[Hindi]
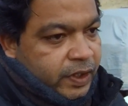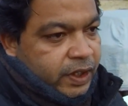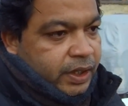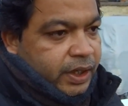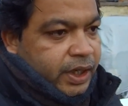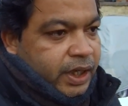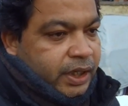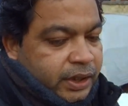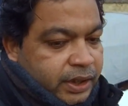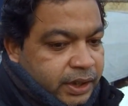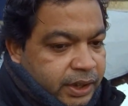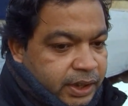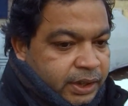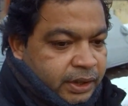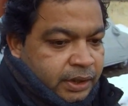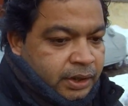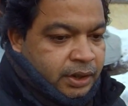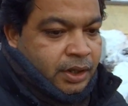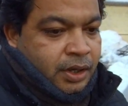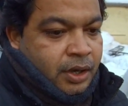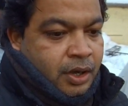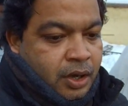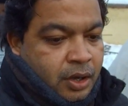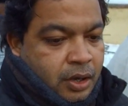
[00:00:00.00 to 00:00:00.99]
रहते
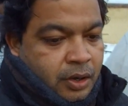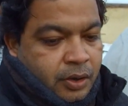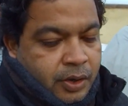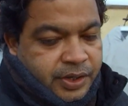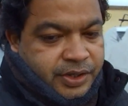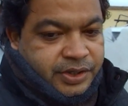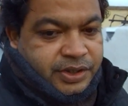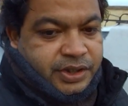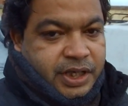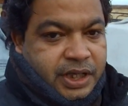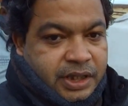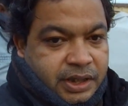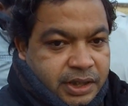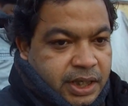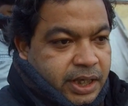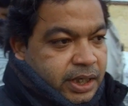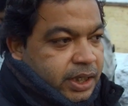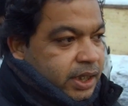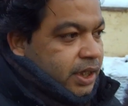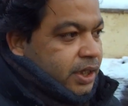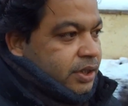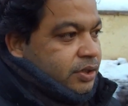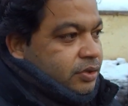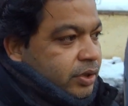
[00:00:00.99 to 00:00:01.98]
हैं और इसके अंदर
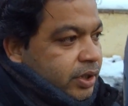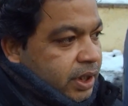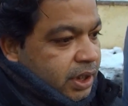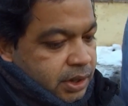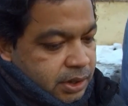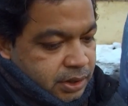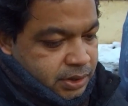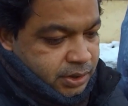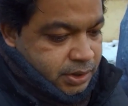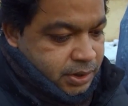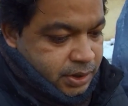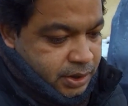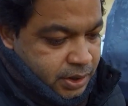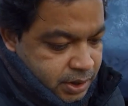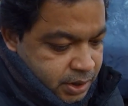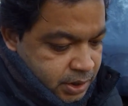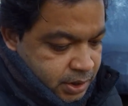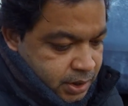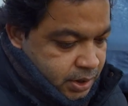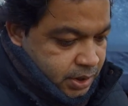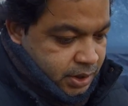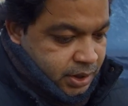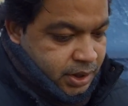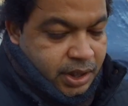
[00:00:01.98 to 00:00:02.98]
ये जो है
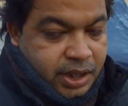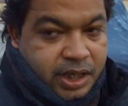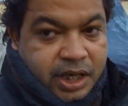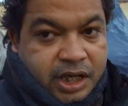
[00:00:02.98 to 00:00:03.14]
ना